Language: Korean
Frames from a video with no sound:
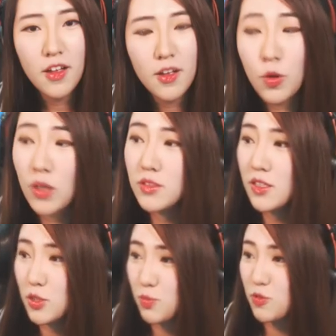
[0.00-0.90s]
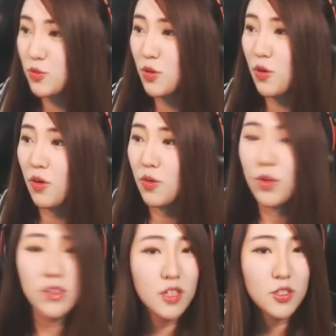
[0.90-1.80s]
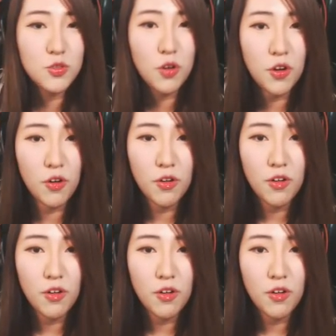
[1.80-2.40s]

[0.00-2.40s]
굉장히 쉽군요. 굉장히 쉬워요.